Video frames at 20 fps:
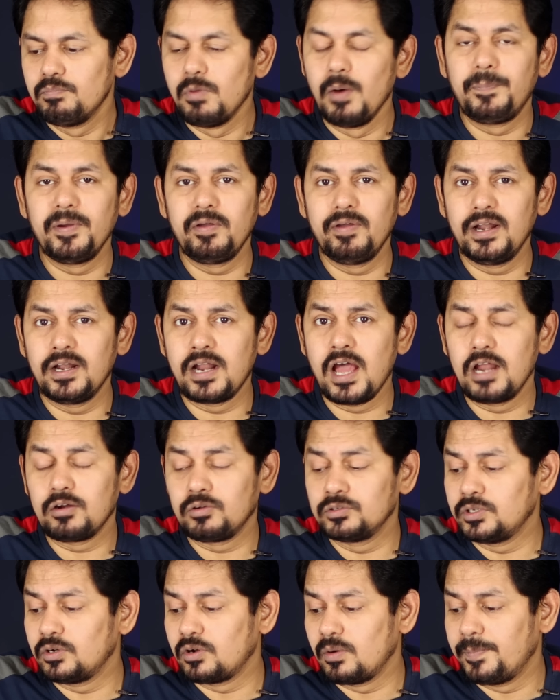ముప్పై వేల నాలుగు
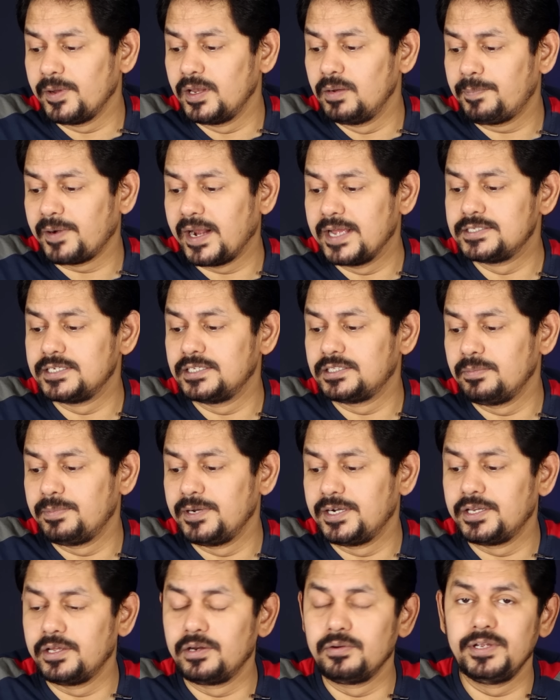వందల రూపాయలు ప్రైస్ అయితే
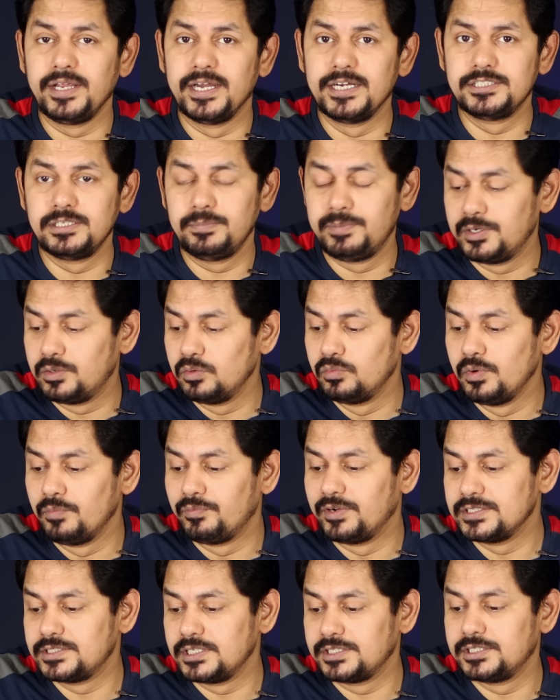పెట్టారు ఎయిట్ జీబీ టూ
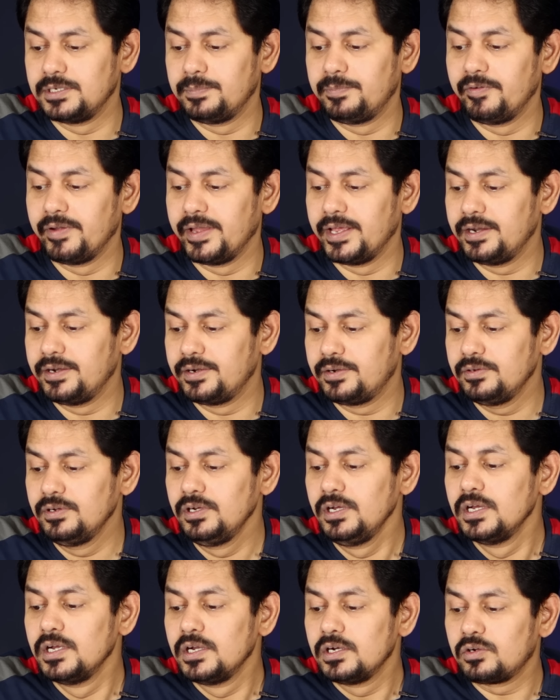ఫిఫ్టీ సిక్స్ జీబీ వేరియంట్
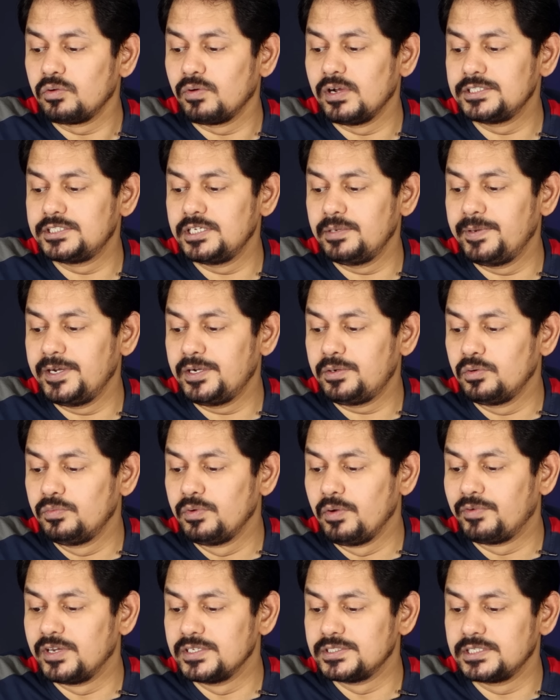ట్వెల్వ్ జీబీ టూ
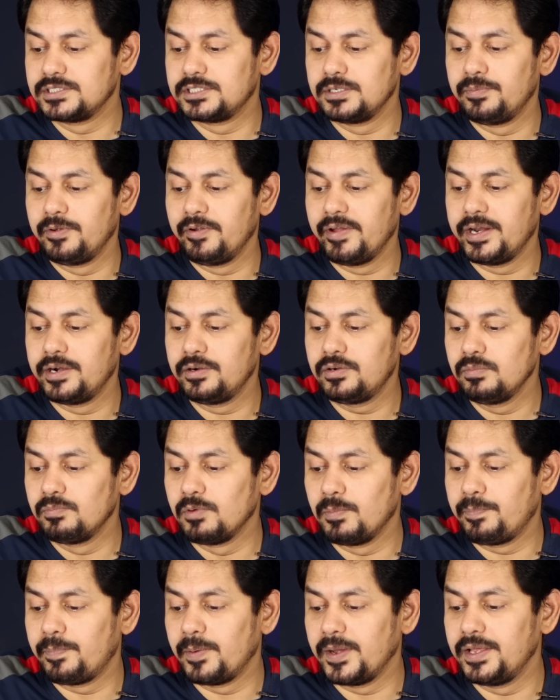ఫిఫ్టీ సిక్స్ జీబీ వేరియంట్
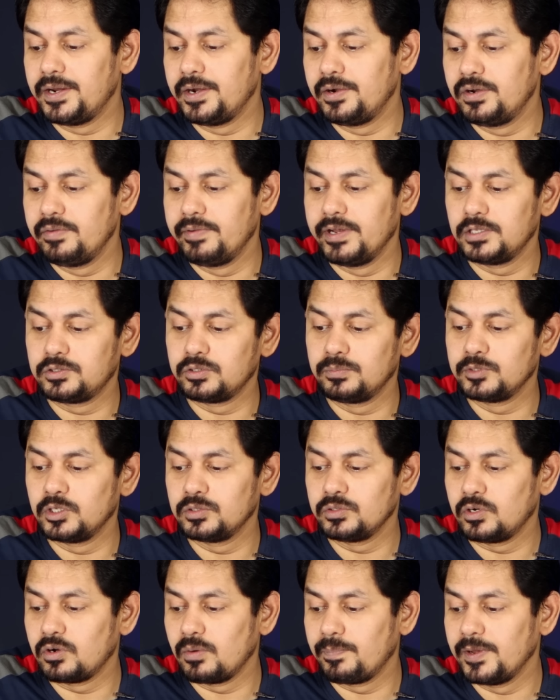ముప్పై రెండు వేల తొమ్మిది
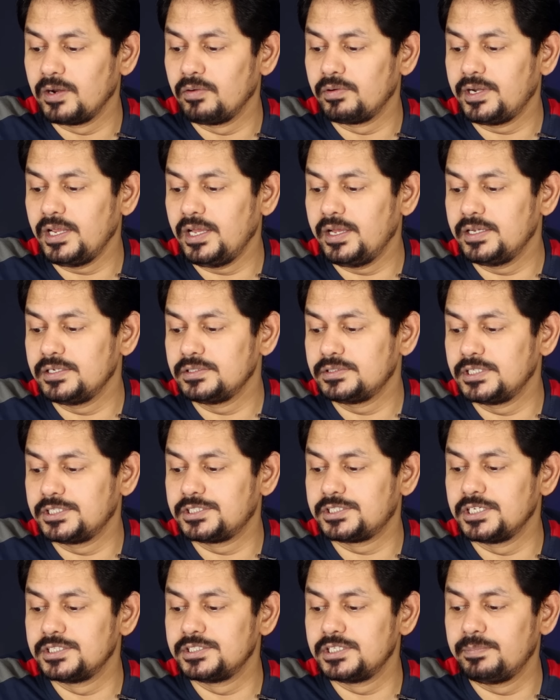వందల రూపాయలు ఉంటే
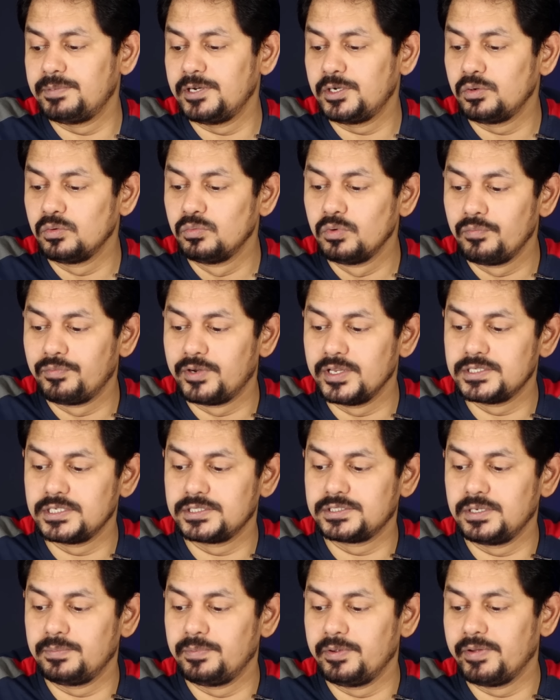సిక్స్టీన్ జీబీ టూ ఫిఫ్టీ
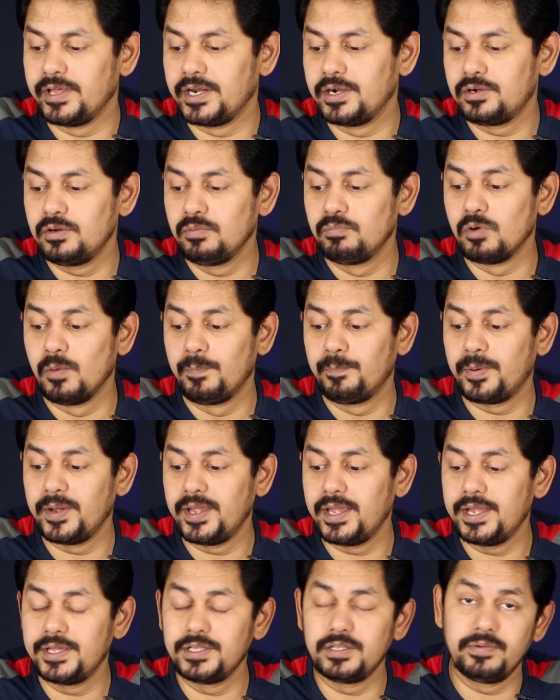సిక్స్ జీబీ వేరియంట్ ముప్పై
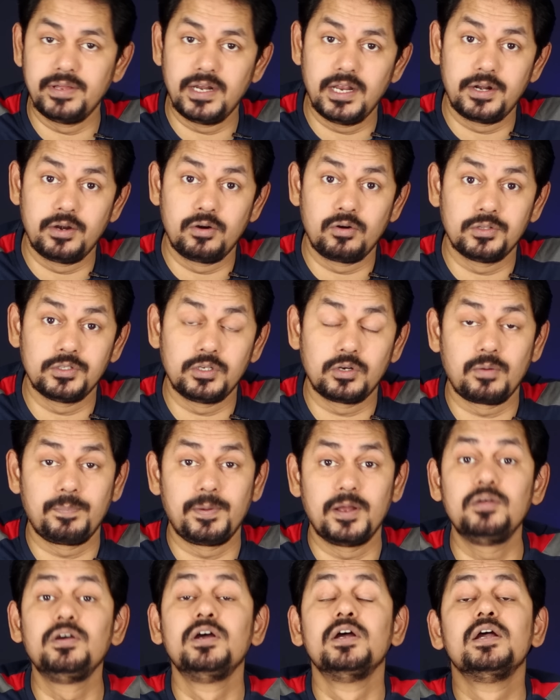ఐదు వేల రెండు వందల
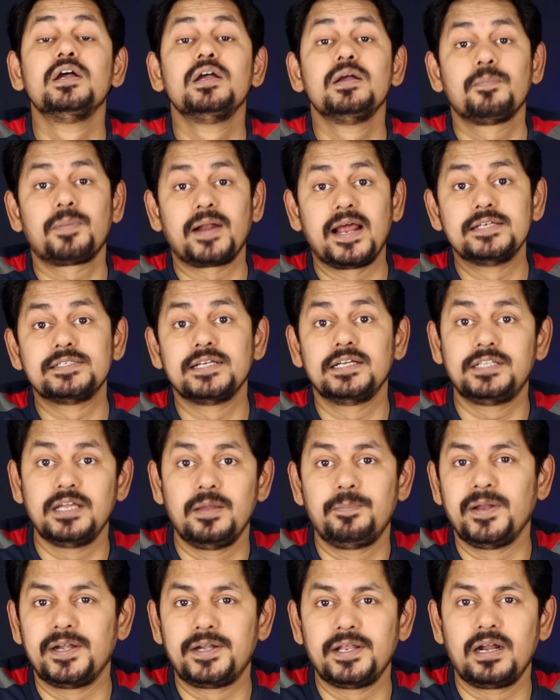రూపాయలు ప్రైస్ అయితే
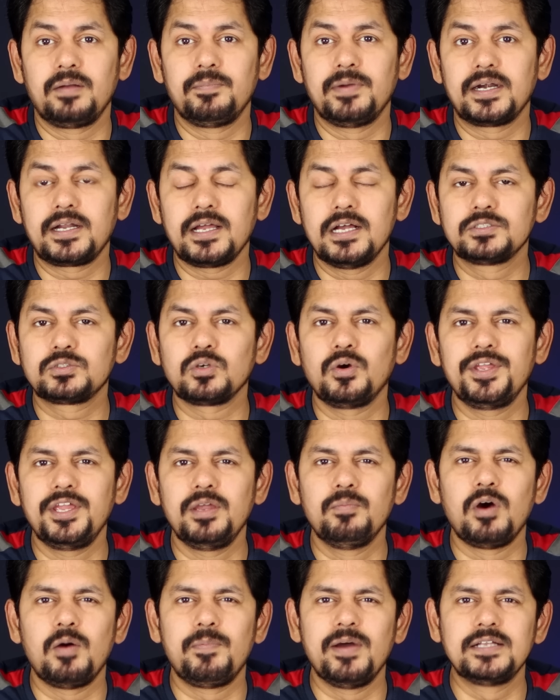పెట్టారనమాట సో
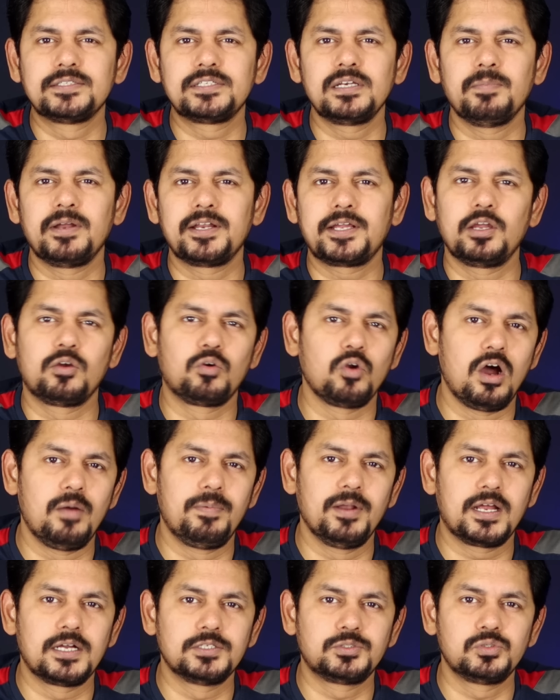ఈ మొబైల్స్ని మనకి
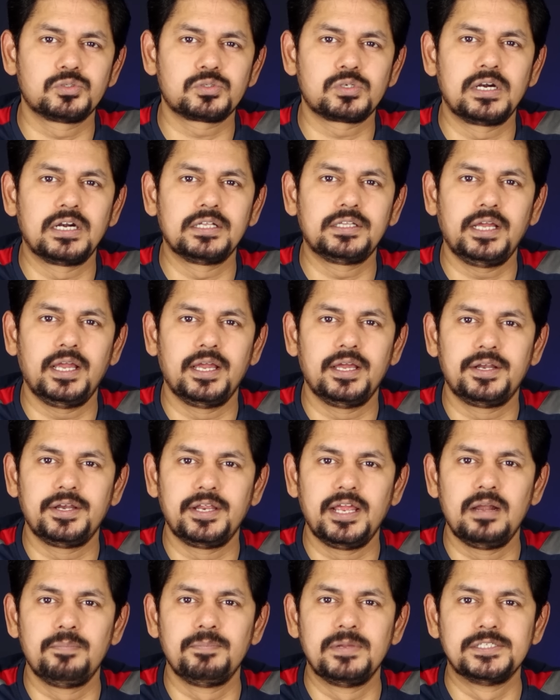గ్లోబల్గా చూసుకున్నట్టయితే
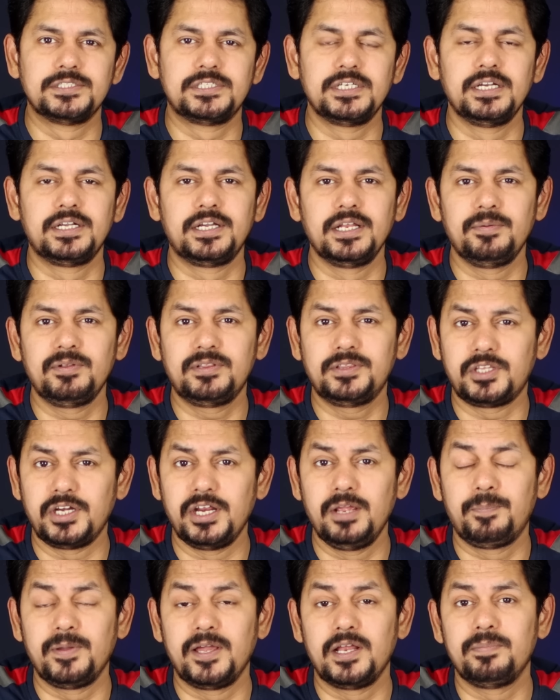రియల్మీ జీటీవీ
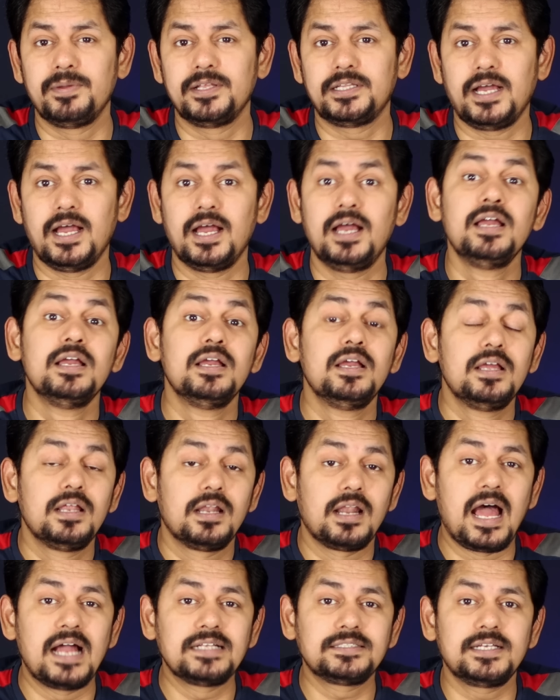త్రీ పేరు మీద
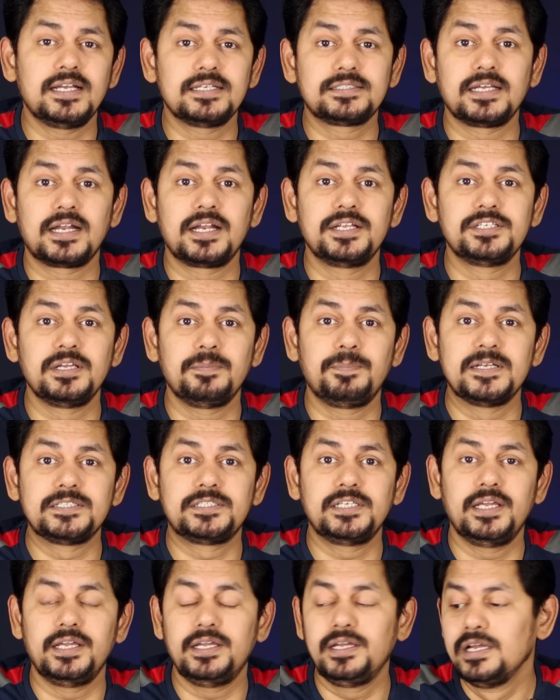లాంచ్ చేస్తారని
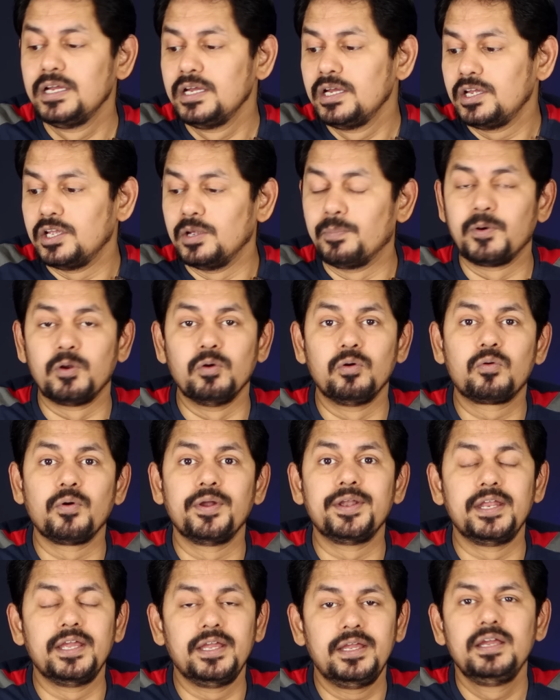చెప్పేసి ఇప్పుడు
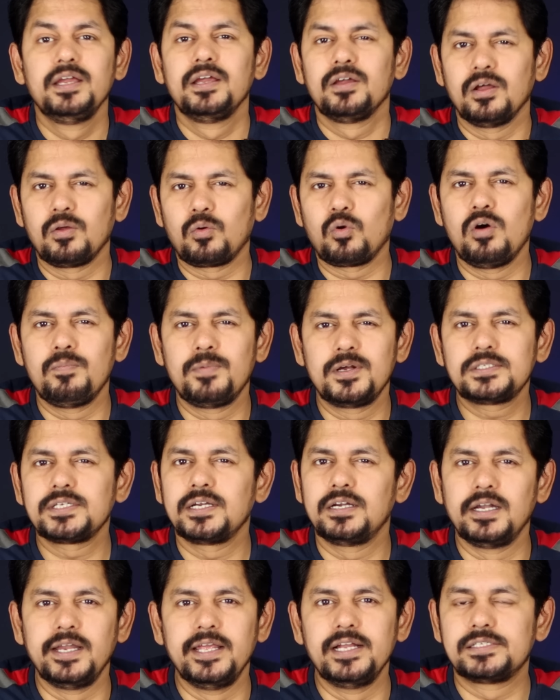కొన్ని రోమర్స్
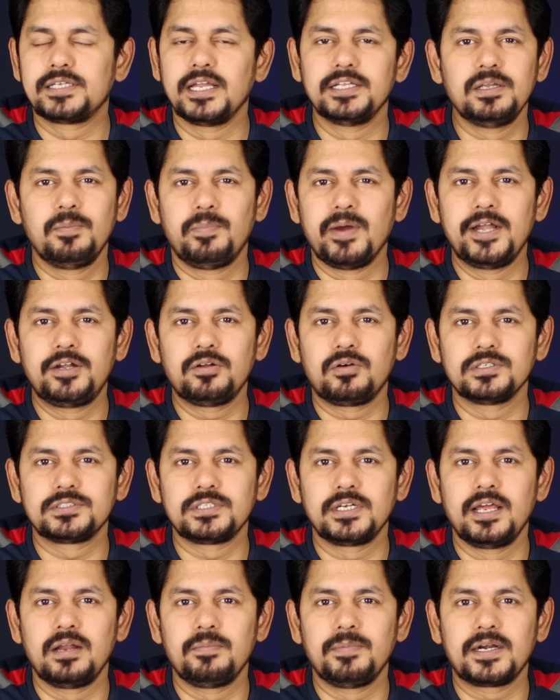అండ్ లీక్స్ అయితే బయటకు
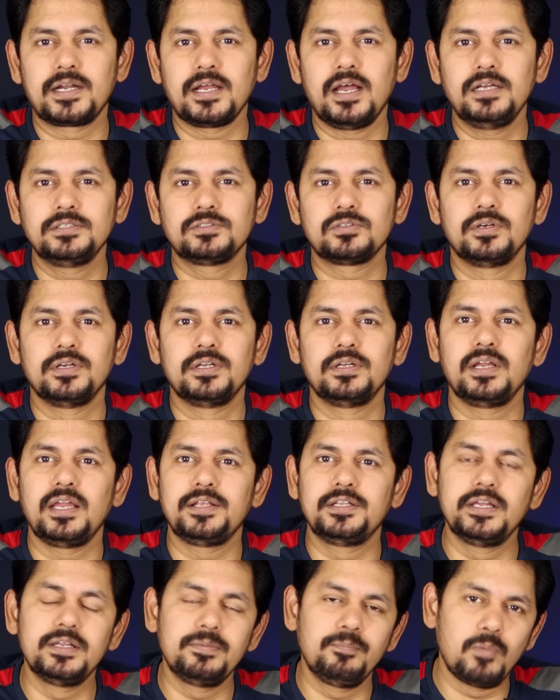వస్తున్నాయి అనమాట సో
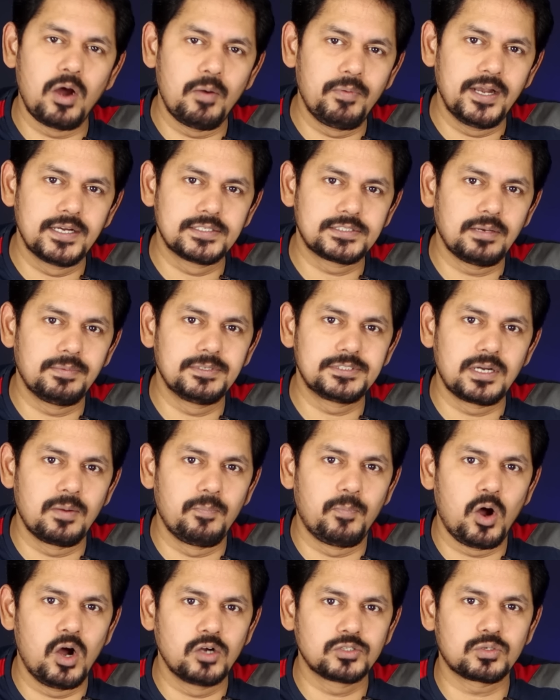ఇది మొబైల్కి సంబంధించిన
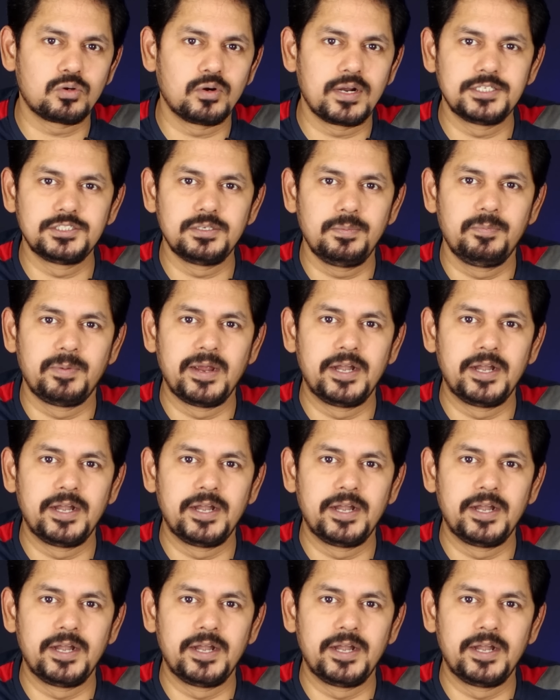బాక్స్ కూడా అని చెప్పి